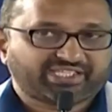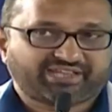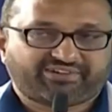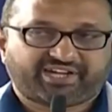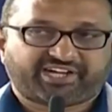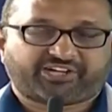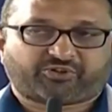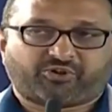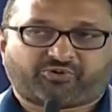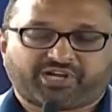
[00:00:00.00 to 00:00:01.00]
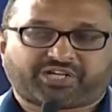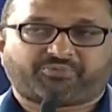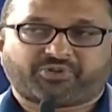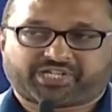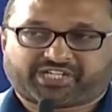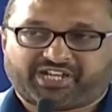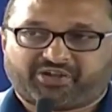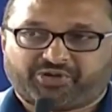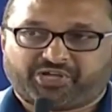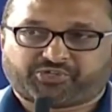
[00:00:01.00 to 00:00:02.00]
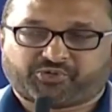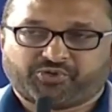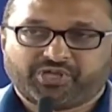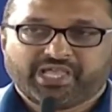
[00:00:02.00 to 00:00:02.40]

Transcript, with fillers: సెవెన్ హండ్రెడ్ క్రోర్ వాటర్ ప్రాజెక్ట్ అయినా ఉండొచ్చు